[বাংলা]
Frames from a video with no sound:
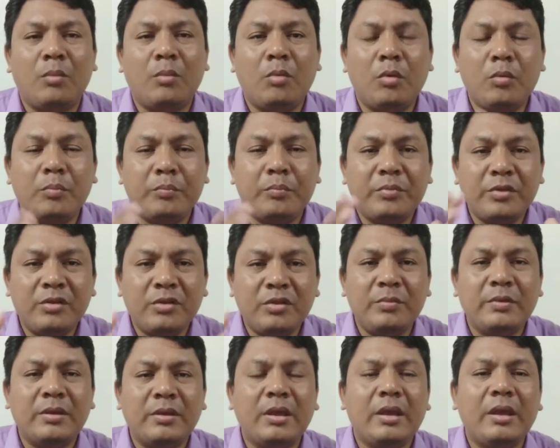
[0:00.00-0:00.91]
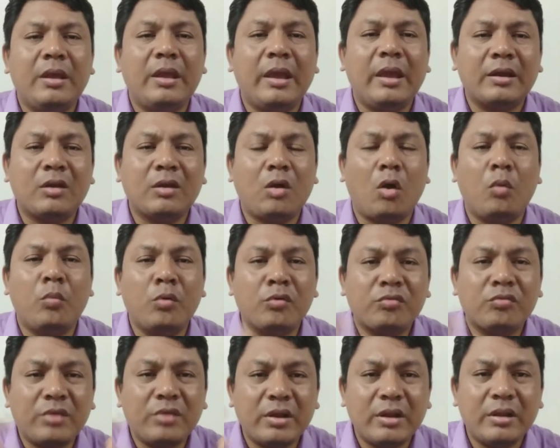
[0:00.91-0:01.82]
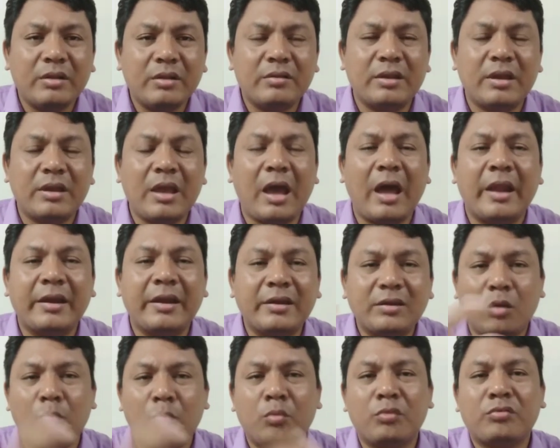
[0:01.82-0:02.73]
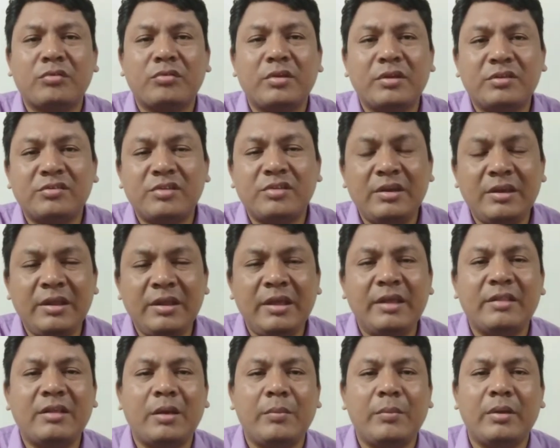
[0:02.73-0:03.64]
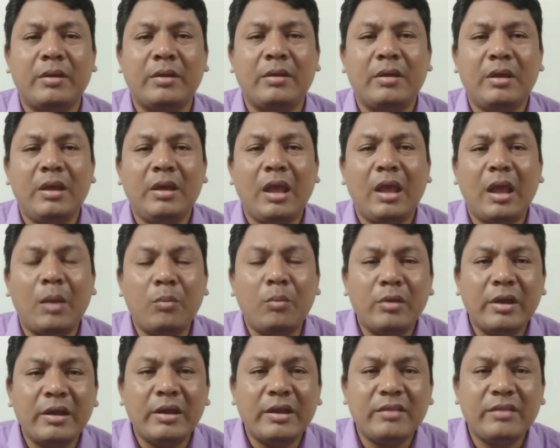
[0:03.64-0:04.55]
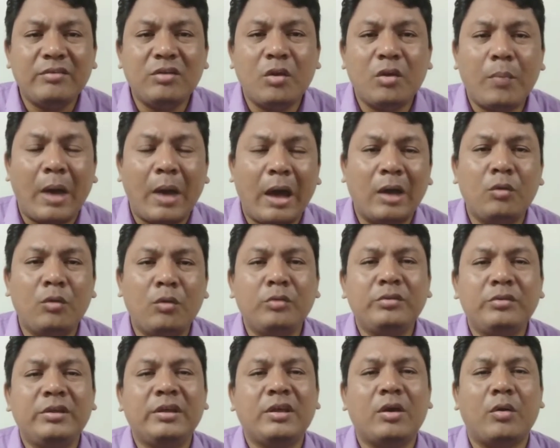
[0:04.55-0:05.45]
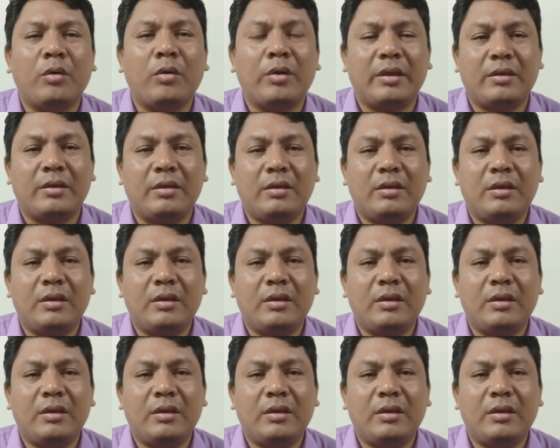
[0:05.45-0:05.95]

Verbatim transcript: এবং পৃথিবীকে একটা অবস্থানের থেকে আরেকটা অবস্থানে সে নিয়ে যাবে এবং এটা যেন ভালোর দিকে হয়